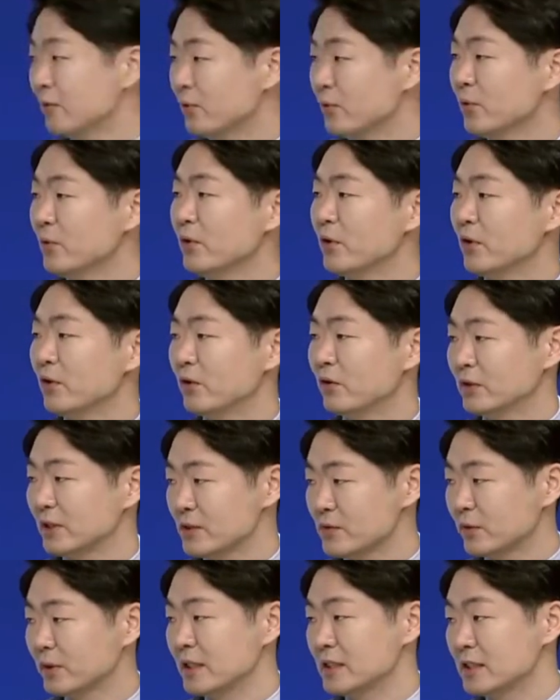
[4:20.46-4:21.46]
하고 네. 어,
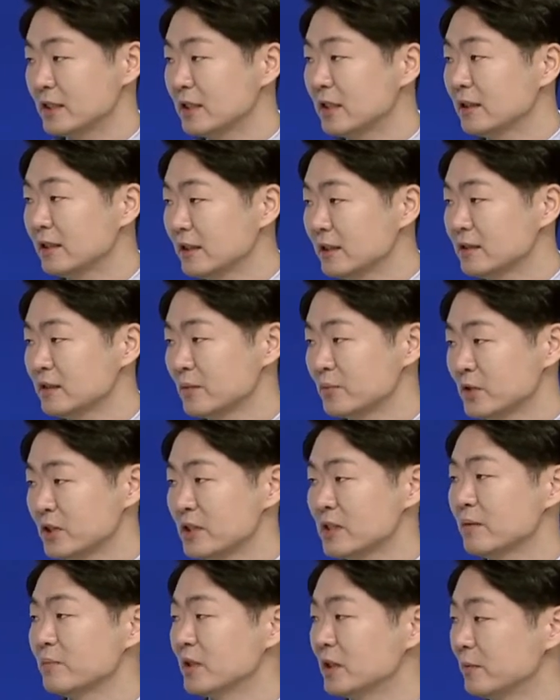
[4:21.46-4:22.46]
약속된 시간에
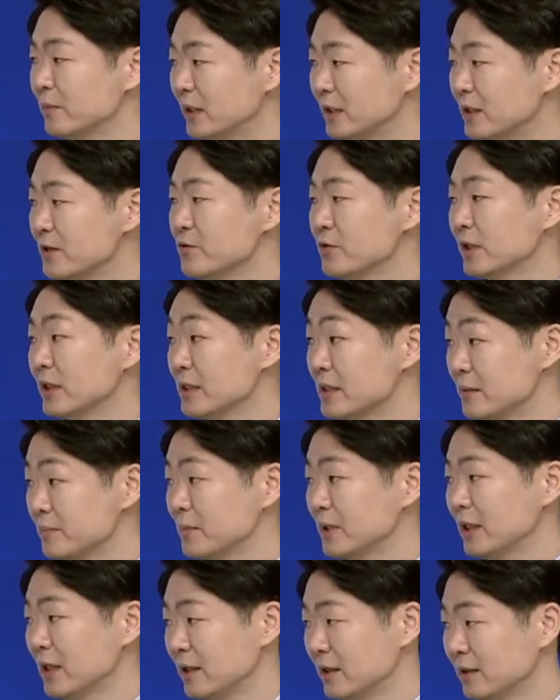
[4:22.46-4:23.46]
전문의 선생님들을 만날 수
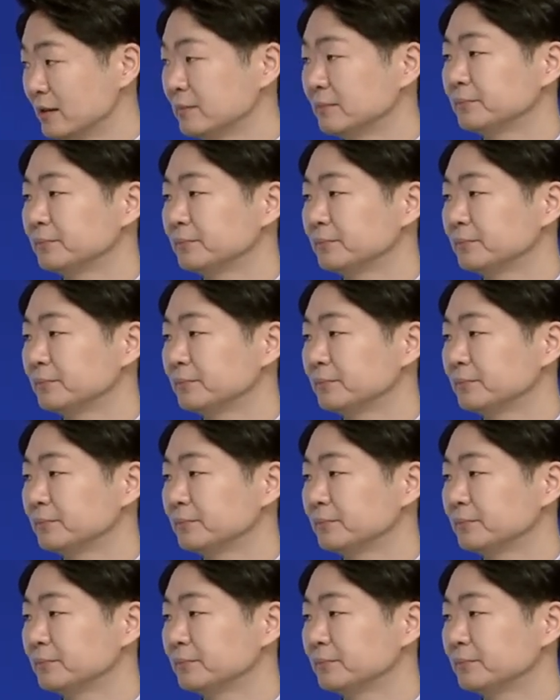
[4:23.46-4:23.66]
있겠습니다.